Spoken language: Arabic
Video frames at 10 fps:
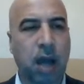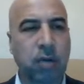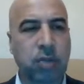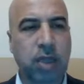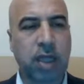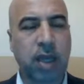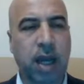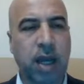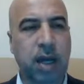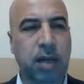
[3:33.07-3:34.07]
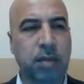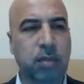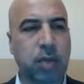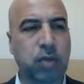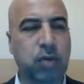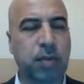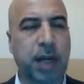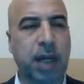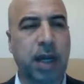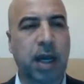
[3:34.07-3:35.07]
أو شريحة
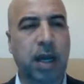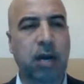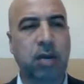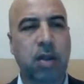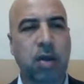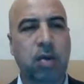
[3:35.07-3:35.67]
مكتوب عليها